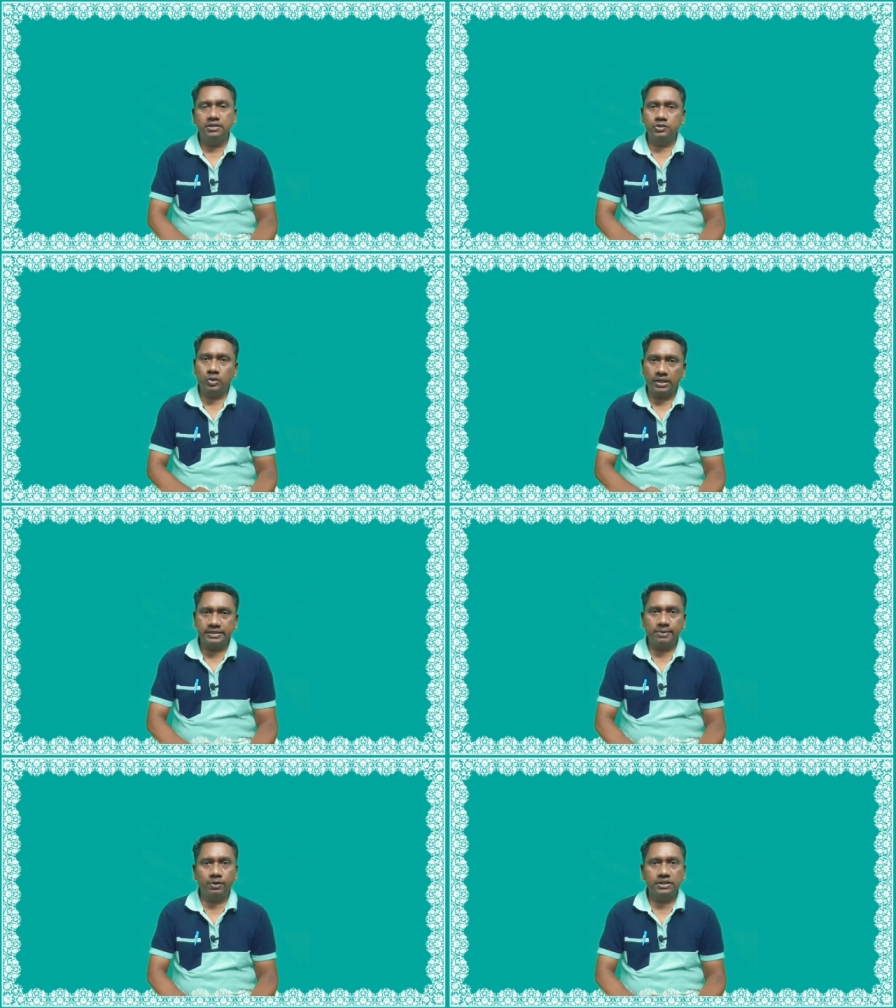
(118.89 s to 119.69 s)
ஸோ
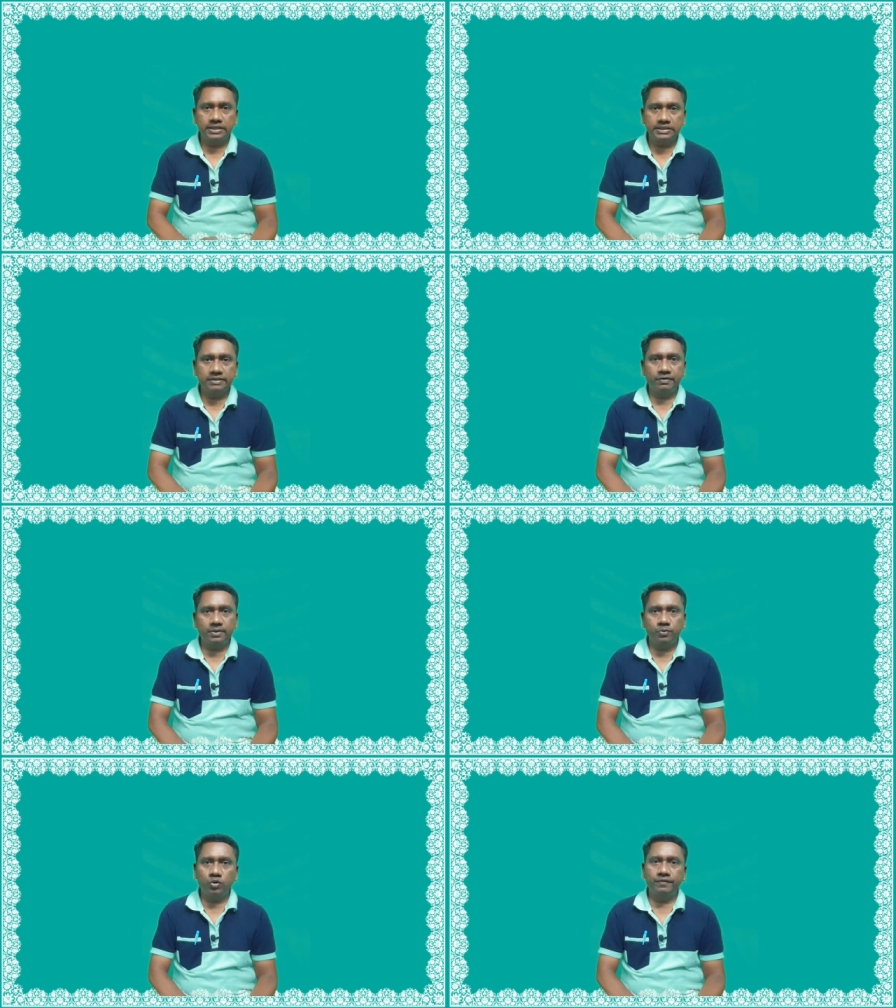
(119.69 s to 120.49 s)
அதே போல் தான் இந்த
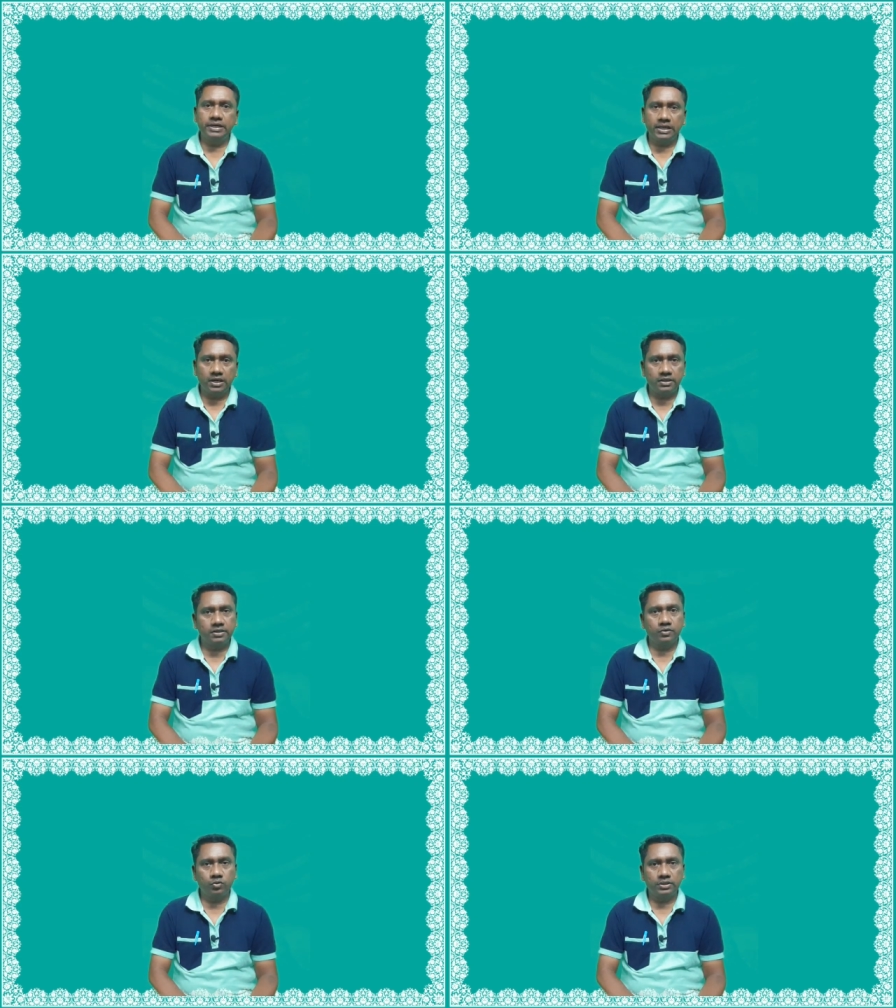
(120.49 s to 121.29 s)
வருடம் கோவிட்
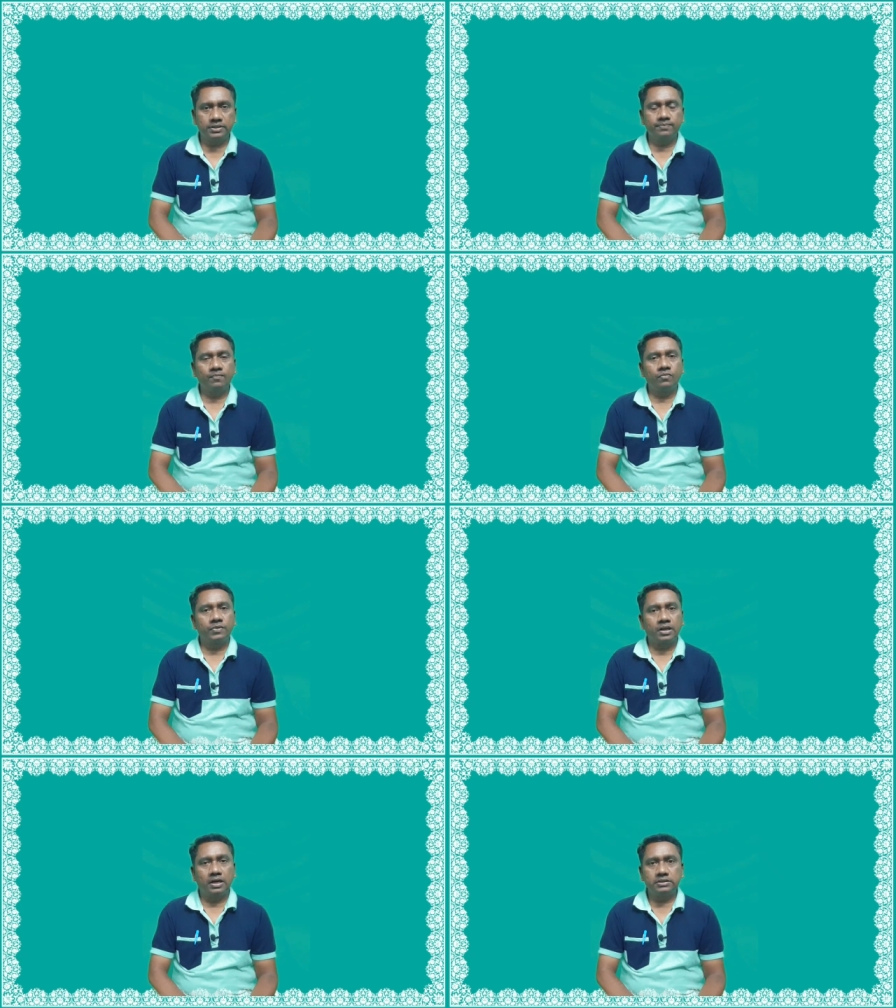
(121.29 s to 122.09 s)
இல்லாட்டா கூட
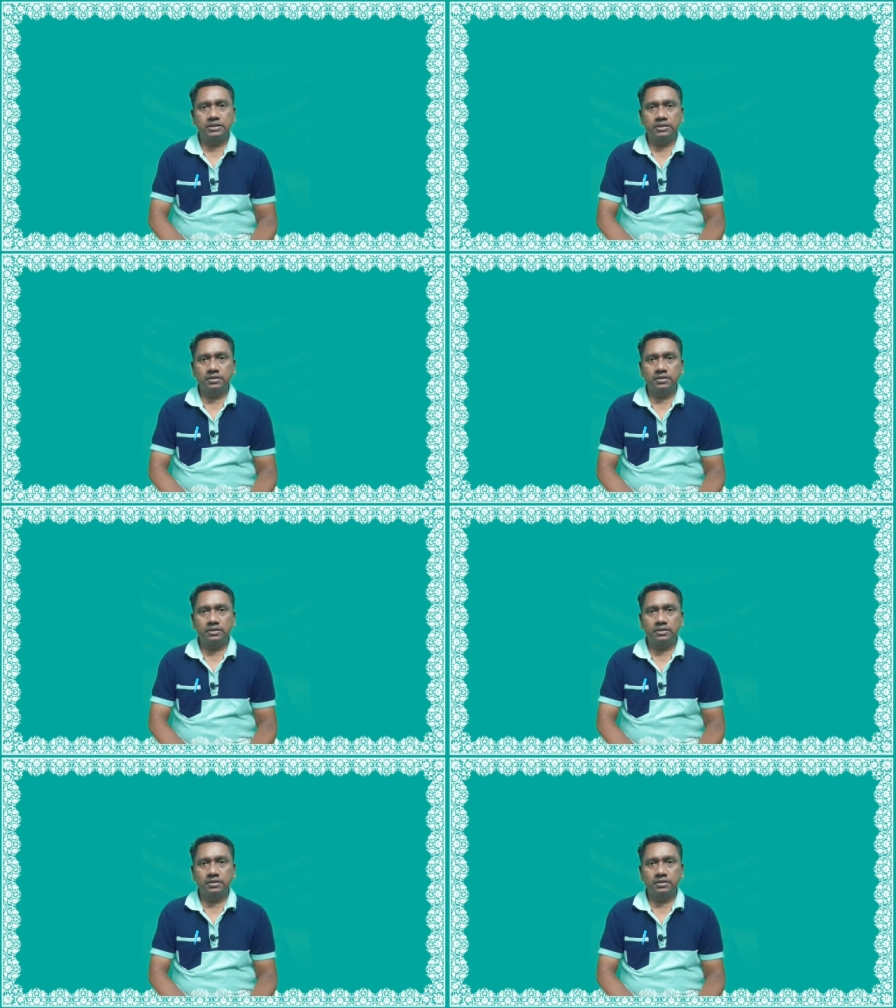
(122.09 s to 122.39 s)
அந்த